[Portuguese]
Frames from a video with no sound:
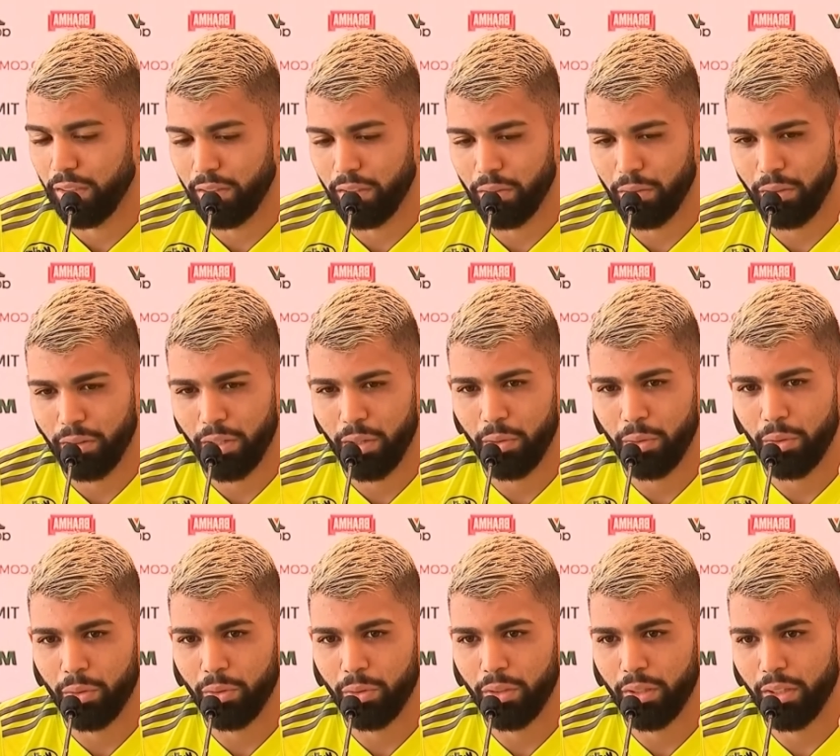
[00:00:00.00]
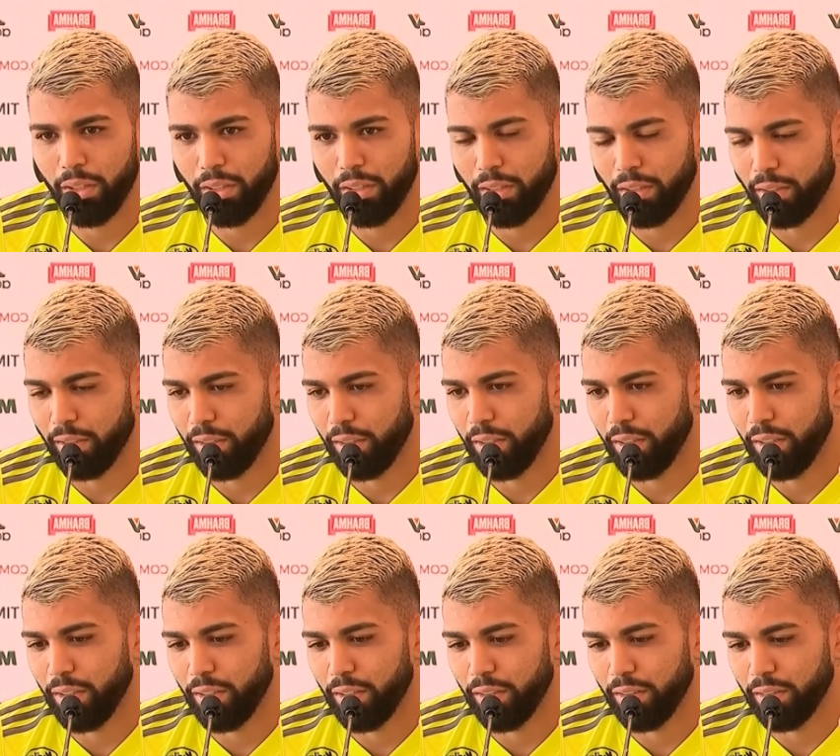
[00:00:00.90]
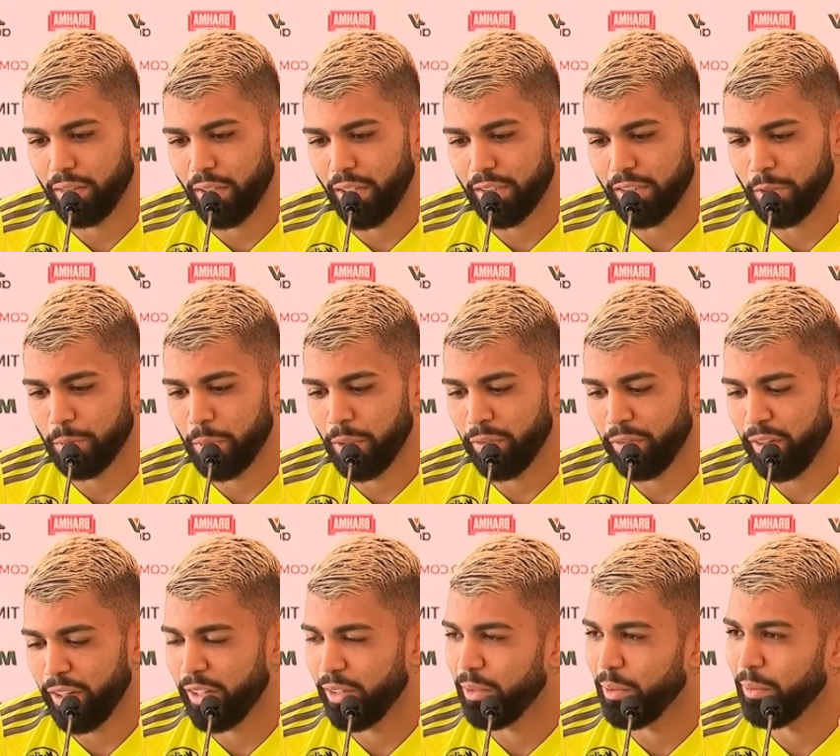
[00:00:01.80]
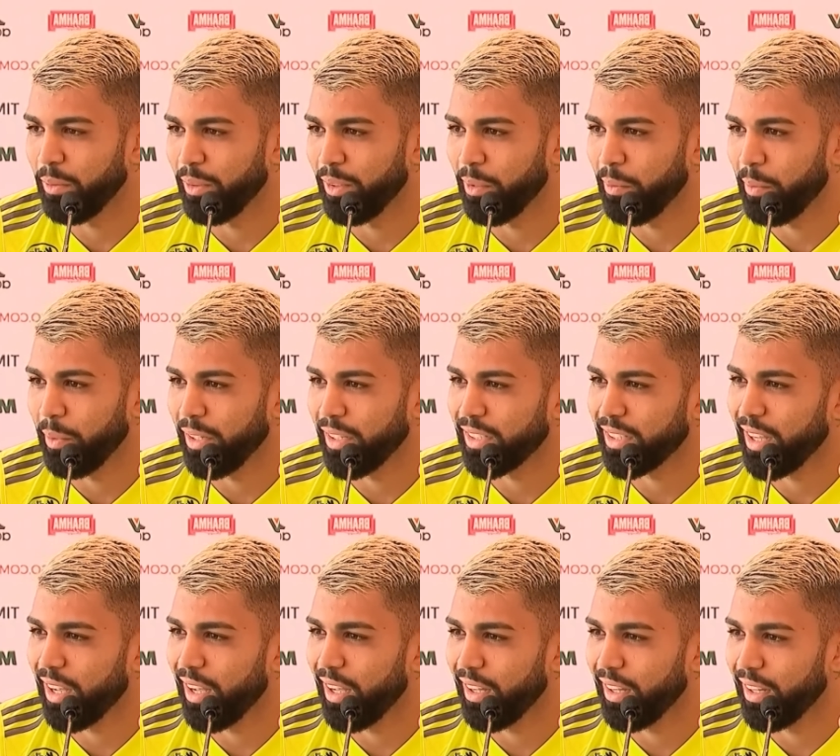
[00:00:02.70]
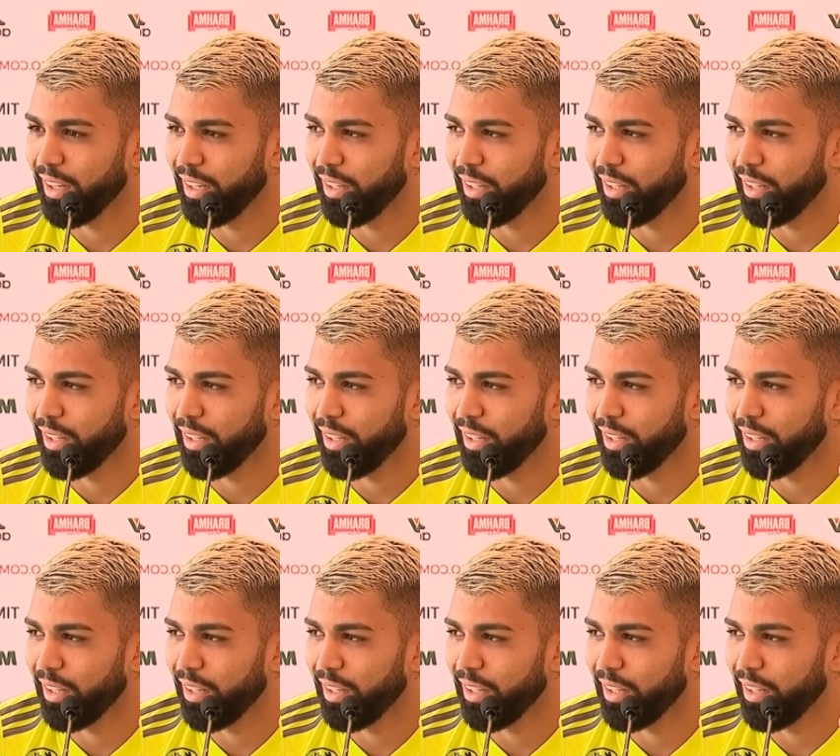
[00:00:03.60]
Então, creio eu que, que a gente prefere não, não pensar.